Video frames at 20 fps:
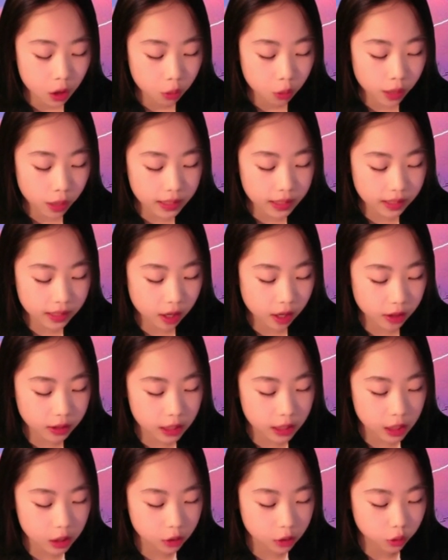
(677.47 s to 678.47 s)
万小
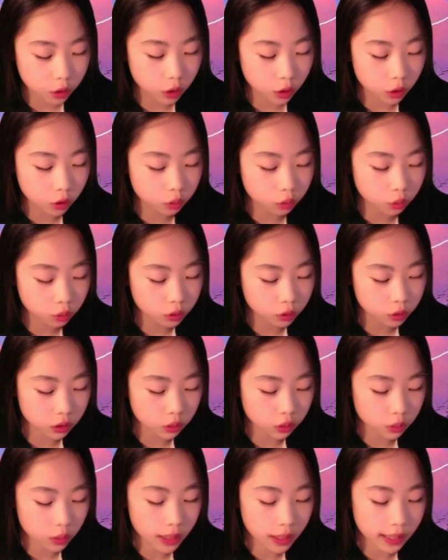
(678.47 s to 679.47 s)
姐觉得肚子
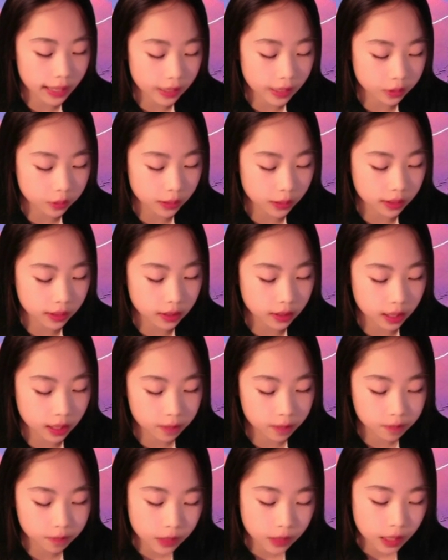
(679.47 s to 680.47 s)
越来越饿，
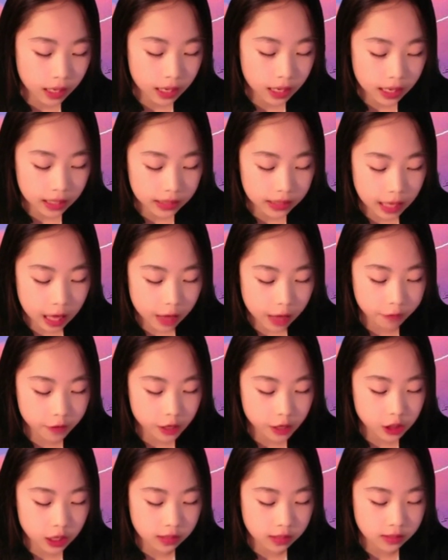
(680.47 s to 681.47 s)
她非
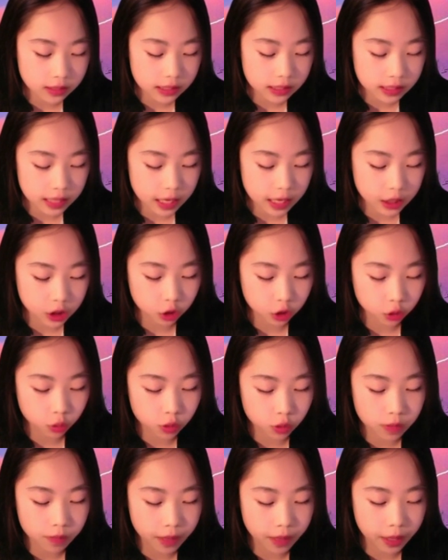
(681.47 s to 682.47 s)
常期待这
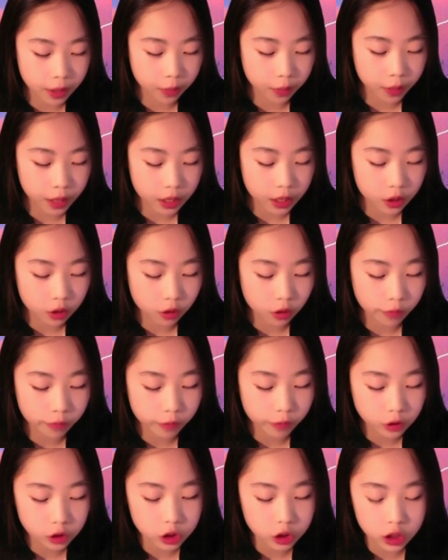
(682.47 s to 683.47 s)
顿美味又
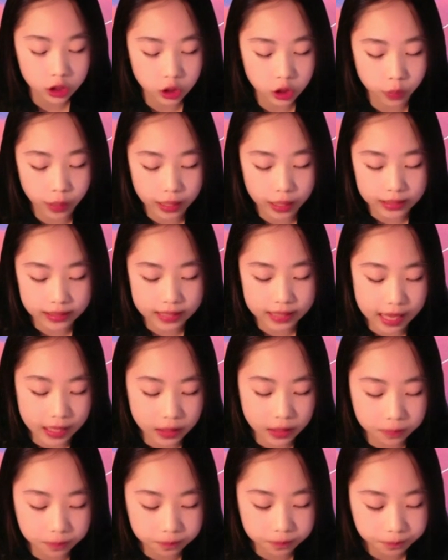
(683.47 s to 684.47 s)
丰盛的晚餐。